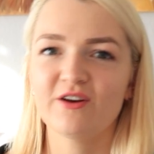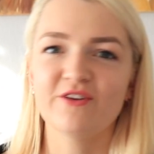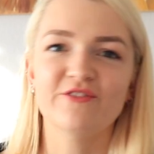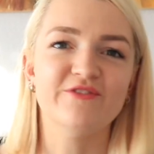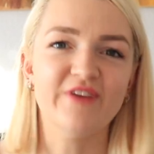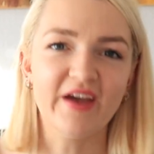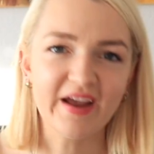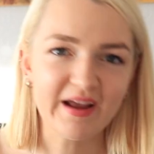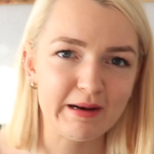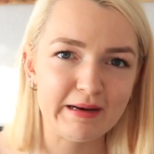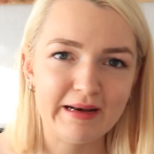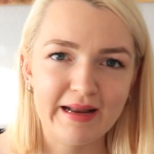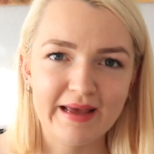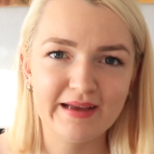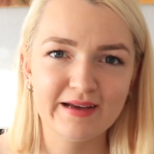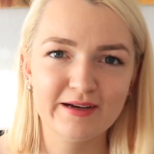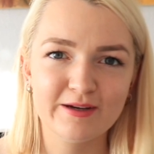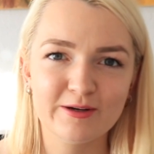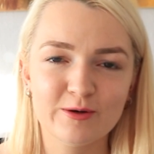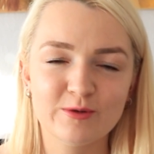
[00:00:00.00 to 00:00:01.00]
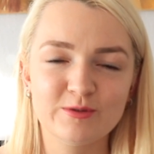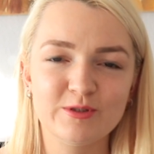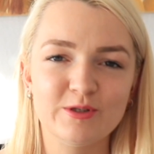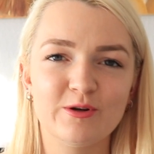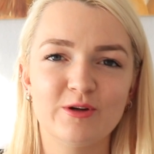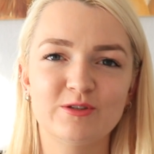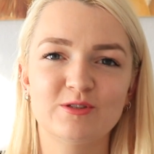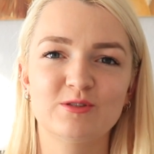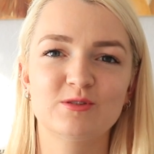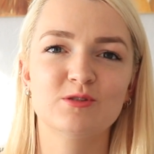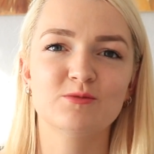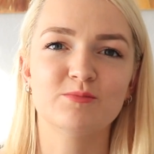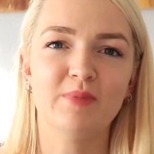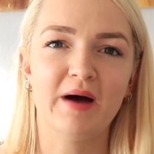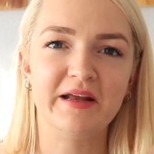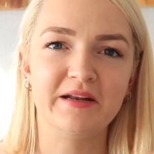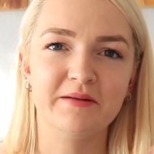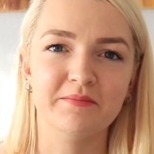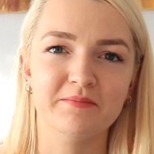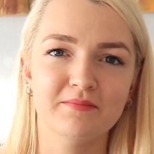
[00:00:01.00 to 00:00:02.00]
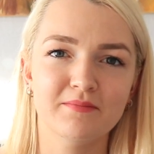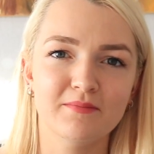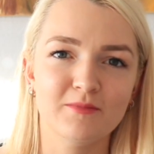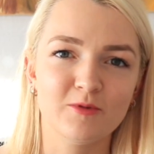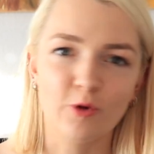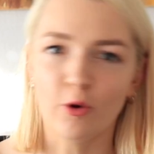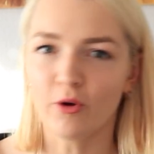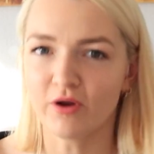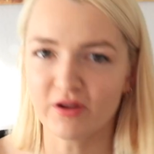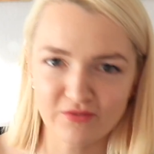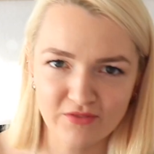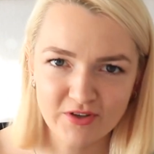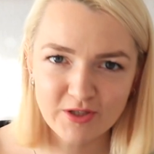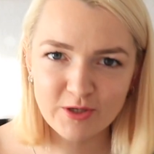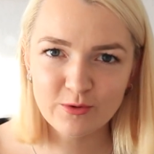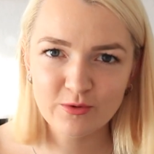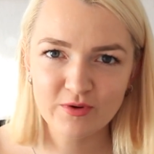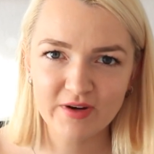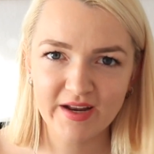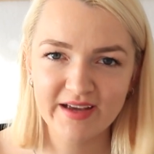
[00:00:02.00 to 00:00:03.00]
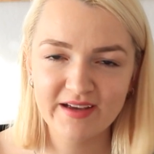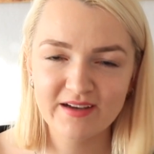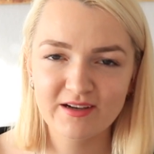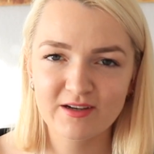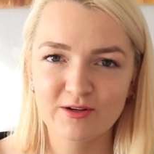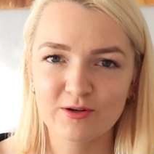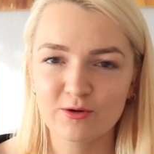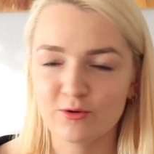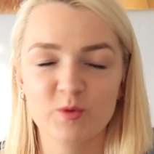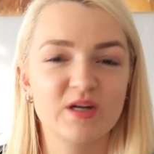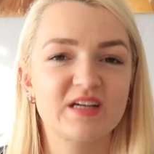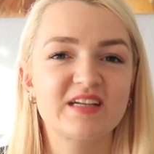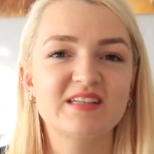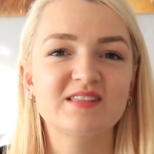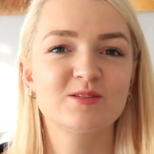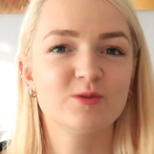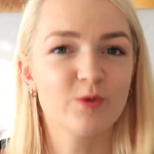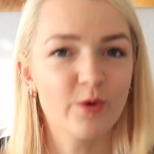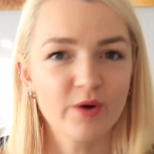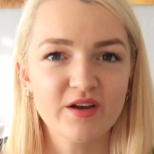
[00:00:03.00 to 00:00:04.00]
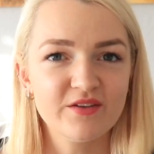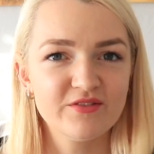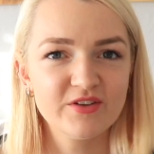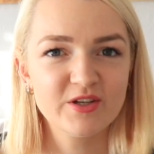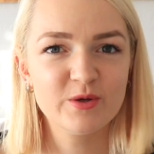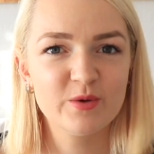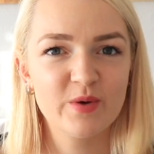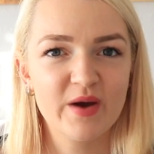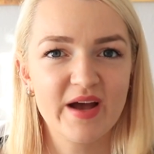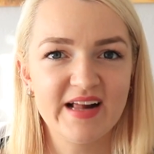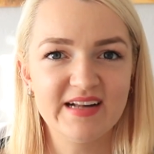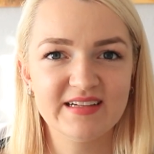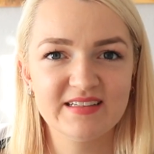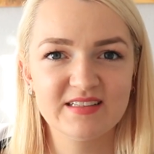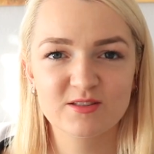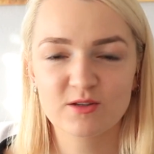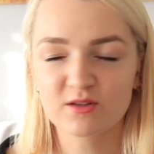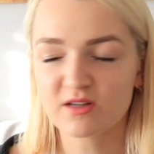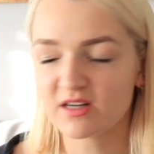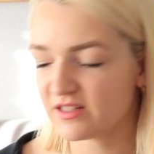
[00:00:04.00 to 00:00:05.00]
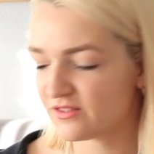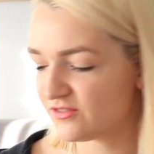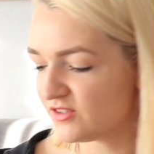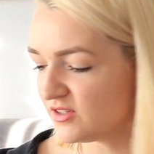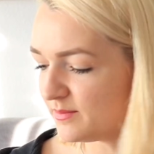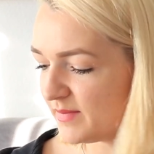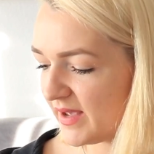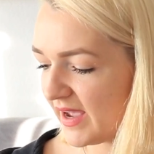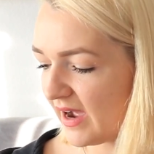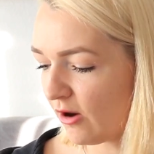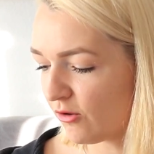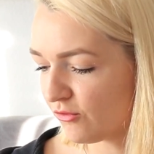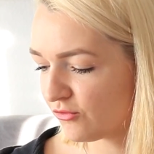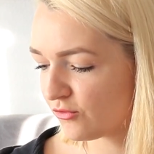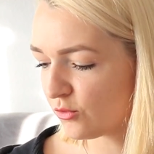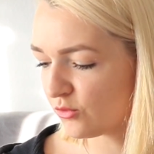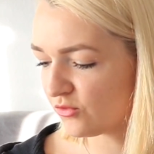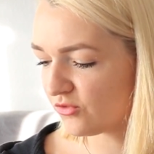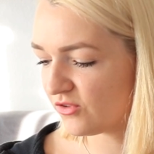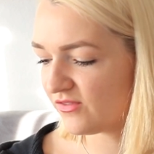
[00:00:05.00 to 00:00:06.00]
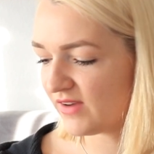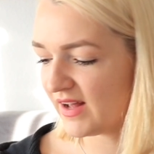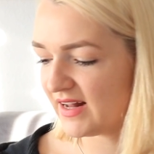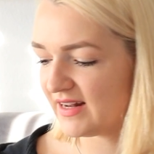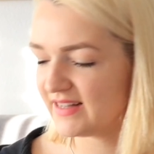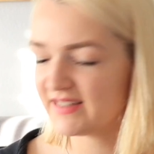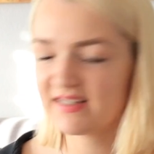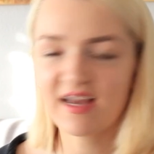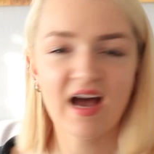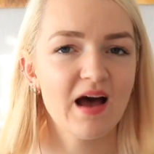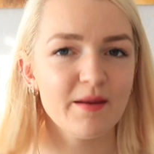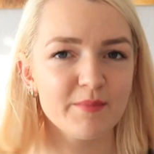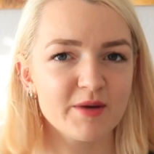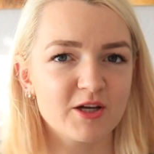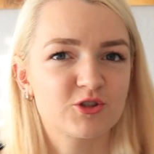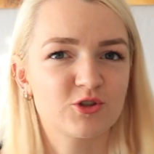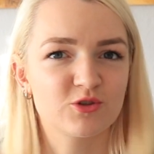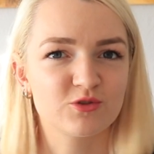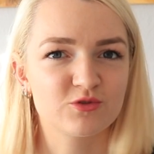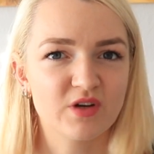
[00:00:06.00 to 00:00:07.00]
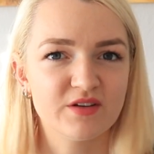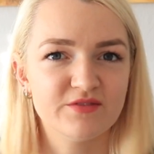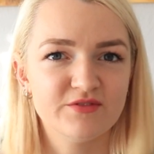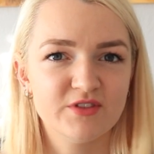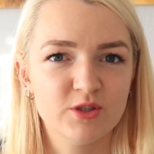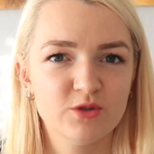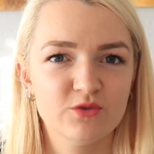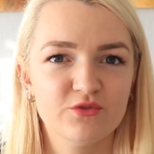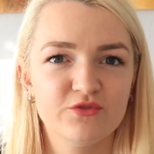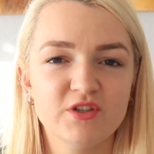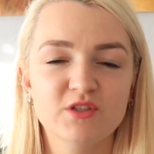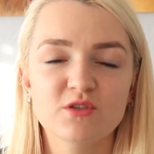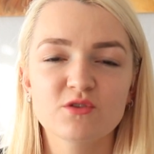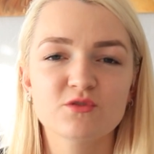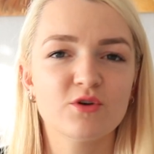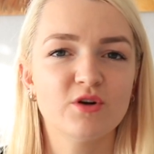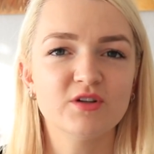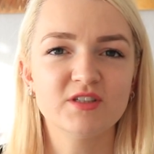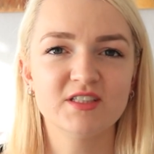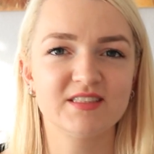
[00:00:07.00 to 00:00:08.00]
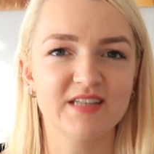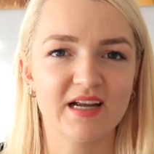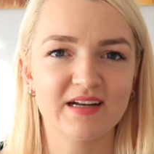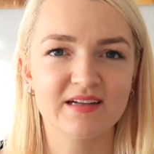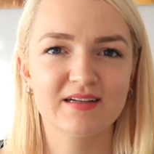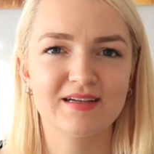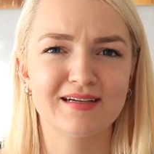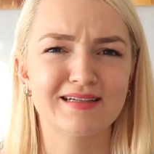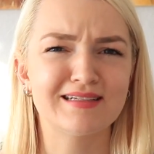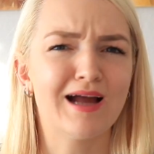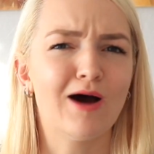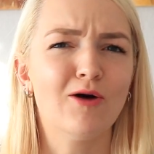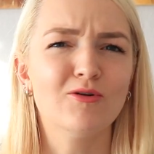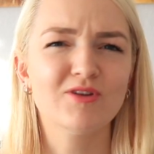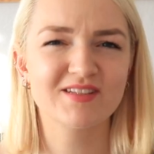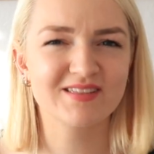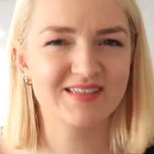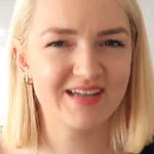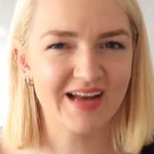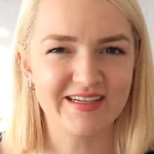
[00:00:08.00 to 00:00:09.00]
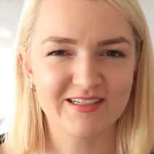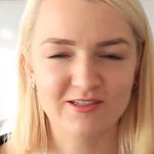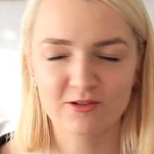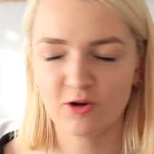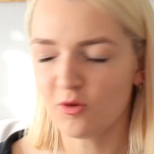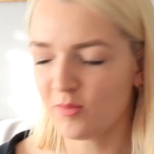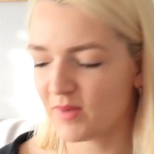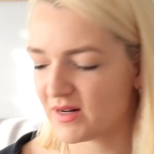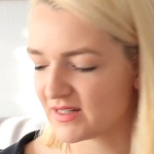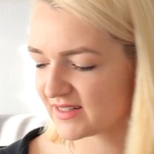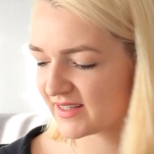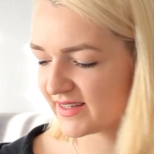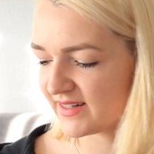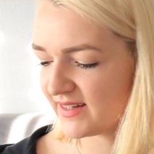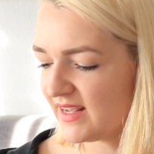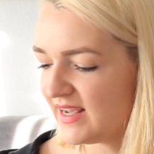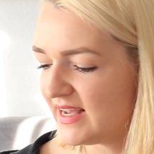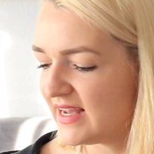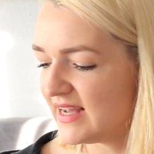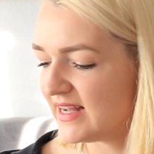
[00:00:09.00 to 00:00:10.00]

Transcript: weglenke und die Leute zu meinem neuen Video lenke oder das neue Video erhält nicht sonderlich viel mehr Aufrufe, weil ich habe ja schon so ein Video. Wieso sollte ich dann genau das gleiche nochmal drehen?